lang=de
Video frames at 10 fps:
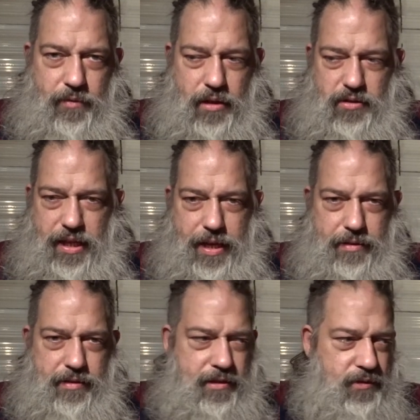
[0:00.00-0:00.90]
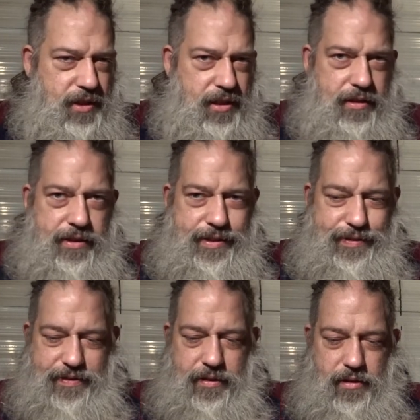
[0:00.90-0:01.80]
Also die Ärztin und ihre
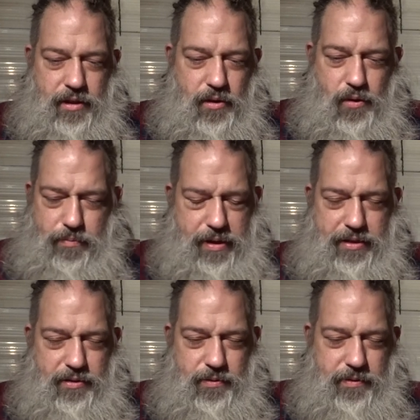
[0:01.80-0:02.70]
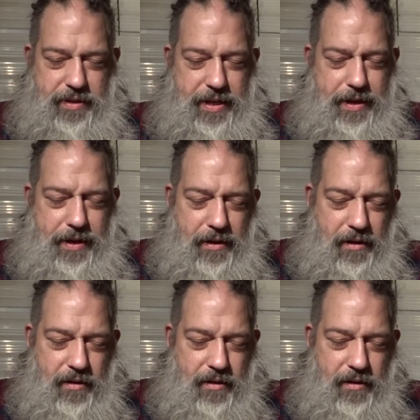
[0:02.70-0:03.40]
Gehilfin. Und beide so, nee.